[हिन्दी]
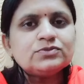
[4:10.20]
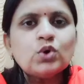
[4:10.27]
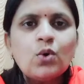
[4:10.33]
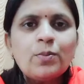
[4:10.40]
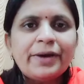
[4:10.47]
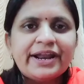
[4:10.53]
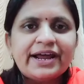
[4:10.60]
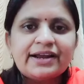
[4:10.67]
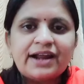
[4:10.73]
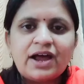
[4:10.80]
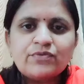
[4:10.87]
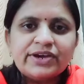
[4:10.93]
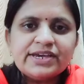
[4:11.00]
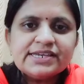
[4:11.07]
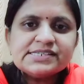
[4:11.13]
दो
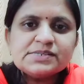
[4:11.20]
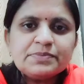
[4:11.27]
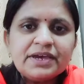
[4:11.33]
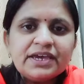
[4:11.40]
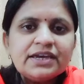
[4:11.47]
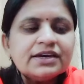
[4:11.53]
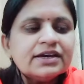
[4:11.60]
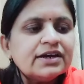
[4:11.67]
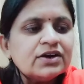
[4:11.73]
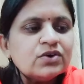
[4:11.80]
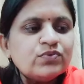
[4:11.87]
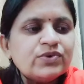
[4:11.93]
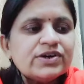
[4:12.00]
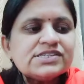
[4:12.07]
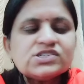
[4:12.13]
पैराग्राफ हैं इसमें
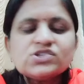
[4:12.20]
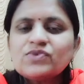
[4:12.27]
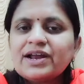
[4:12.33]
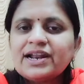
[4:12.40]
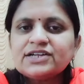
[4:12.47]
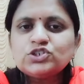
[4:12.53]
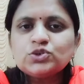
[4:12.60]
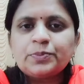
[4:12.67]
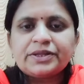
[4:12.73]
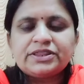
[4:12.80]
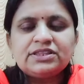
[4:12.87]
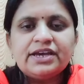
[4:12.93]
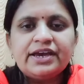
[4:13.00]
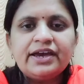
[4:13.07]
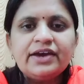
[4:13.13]
फर्स्ट वाला जो
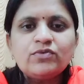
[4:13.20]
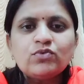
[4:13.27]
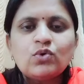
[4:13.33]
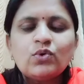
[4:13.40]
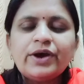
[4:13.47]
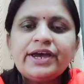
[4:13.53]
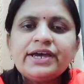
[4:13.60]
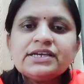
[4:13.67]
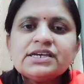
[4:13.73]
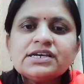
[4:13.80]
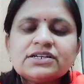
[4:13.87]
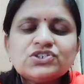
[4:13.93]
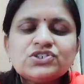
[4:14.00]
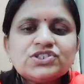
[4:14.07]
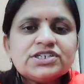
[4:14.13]
पद्य है वो है कि
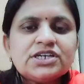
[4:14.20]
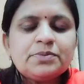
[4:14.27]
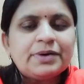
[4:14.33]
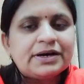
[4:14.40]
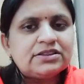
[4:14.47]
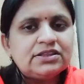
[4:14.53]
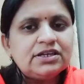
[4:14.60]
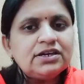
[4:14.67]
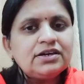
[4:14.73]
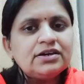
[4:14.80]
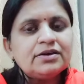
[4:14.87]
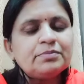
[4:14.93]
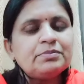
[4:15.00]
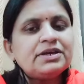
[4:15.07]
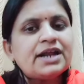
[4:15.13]
कृष्ण की भक्ति
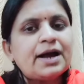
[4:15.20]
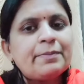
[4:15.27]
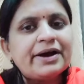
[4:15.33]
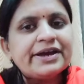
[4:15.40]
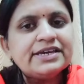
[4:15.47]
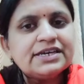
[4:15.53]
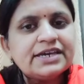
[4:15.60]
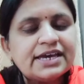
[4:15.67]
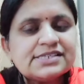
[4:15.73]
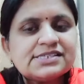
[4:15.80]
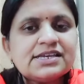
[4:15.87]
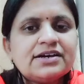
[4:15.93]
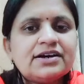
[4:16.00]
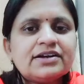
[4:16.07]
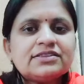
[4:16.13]
मीराबाई
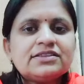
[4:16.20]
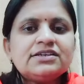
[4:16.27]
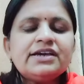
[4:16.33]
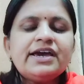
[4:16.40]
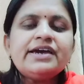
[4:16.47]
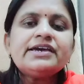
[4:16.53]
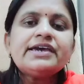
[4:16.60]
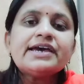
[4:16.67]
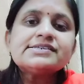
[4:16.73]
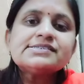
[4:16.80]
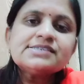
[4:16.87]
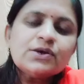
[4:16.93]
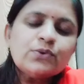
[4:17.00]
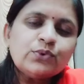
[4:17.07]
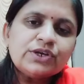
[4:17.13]
कैसे करती हैं
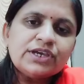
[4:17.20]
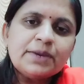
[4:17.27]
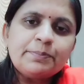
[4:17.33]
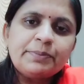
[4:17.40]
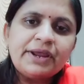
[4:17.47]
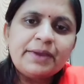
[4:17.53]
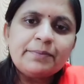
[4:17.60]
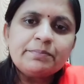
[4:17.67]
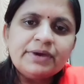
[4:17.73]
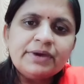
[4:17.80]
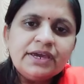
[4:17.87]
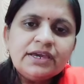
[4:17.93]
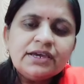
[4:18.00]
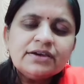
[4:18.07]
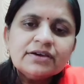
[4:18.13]
कैसे उनके प्रेम
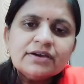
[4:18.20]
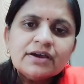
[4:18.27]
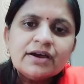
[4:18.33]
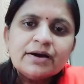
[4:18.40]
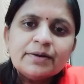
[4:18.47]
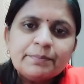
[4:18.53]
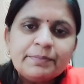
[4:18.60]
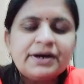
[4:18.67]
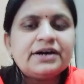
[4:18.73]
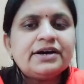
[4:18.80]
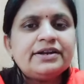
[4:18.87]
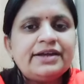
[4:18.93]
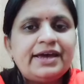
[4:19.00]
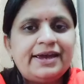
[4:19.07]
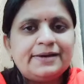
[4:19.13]
में
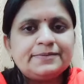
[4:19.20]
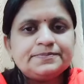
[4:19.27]
मगन है